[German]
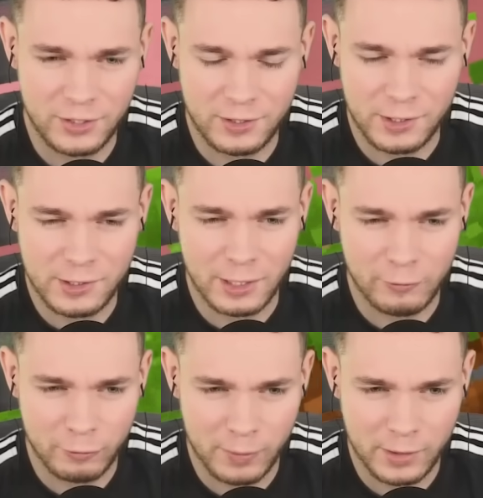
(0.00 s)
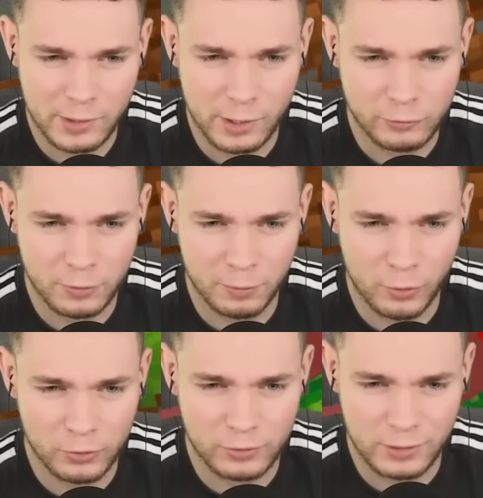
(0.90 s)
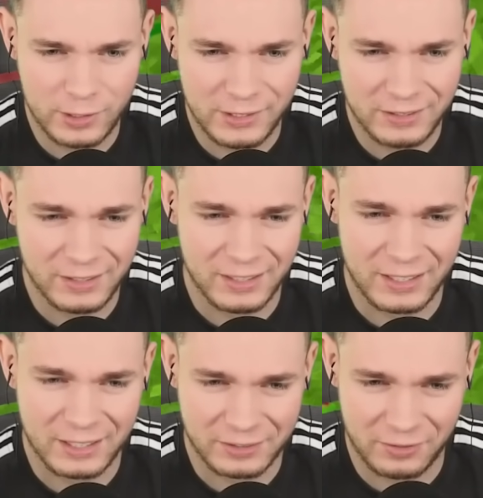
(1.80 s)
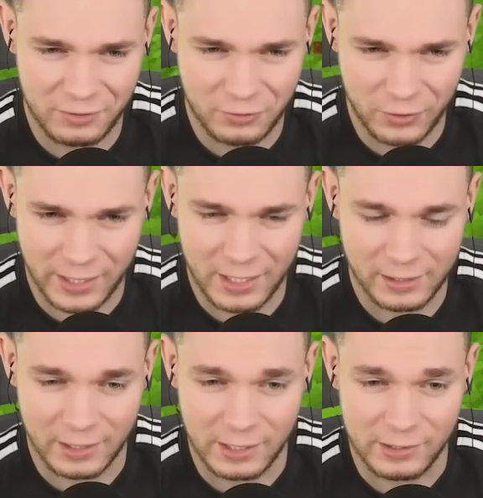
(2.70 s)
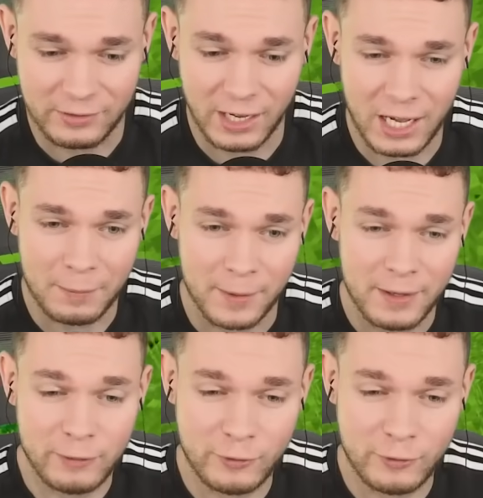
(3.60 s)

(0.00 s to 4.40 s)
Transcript: Seht ihr ihn einfach mal hier auf dem Boden liegen? Ach, das ist so ärgerlich. Aber der